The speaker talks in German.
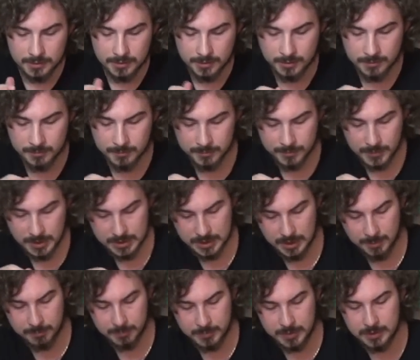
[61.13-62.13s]
Ähm, ich
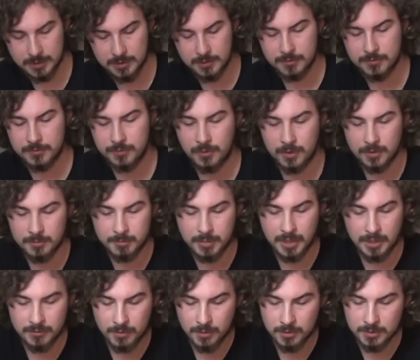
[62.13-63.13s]
habe mir vor ein
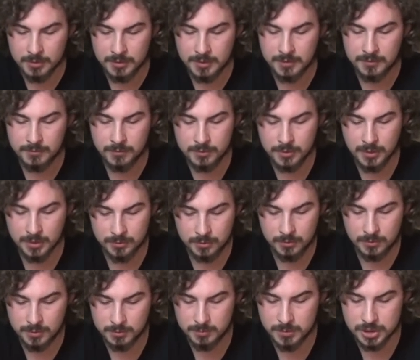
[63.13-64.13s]
paar Wochen die
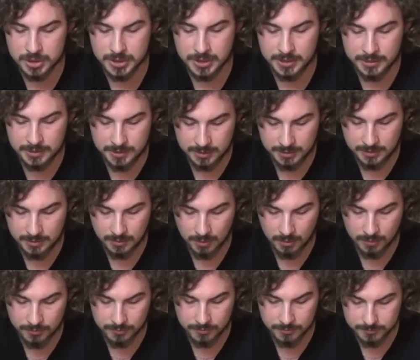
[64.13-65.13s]
Wundertüte bestellt, die
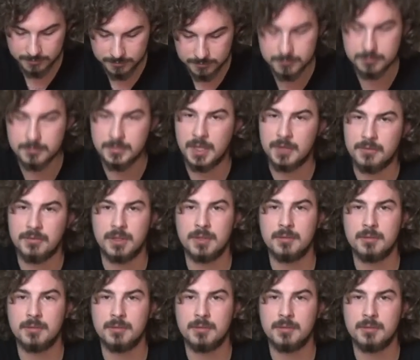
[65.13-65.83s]
auf der